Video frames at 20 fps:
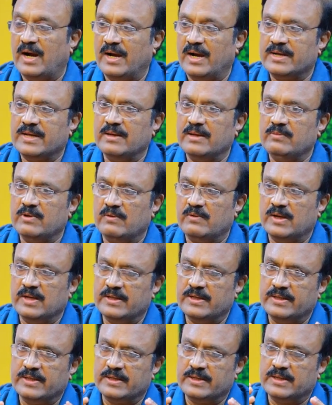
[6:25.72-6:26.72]
ఆ టైంలో
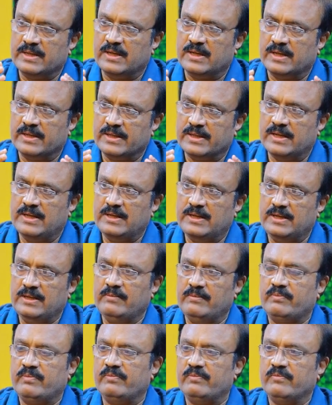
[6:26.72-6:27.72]
వాళ్ళు ఏంటంటే ఆ ఎర్లీ